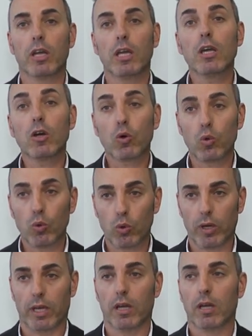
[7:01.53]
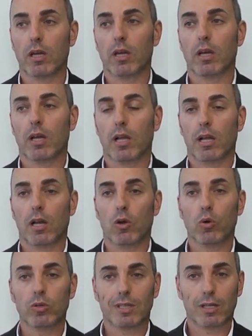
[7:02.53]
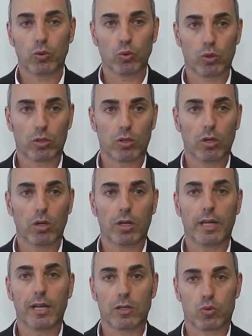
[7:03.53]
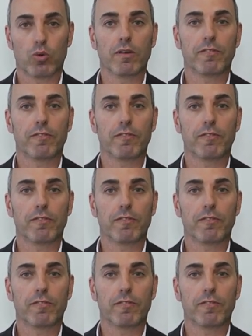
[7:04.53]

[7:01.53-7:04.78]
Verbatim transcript: in cui l'onda d'urto e la sua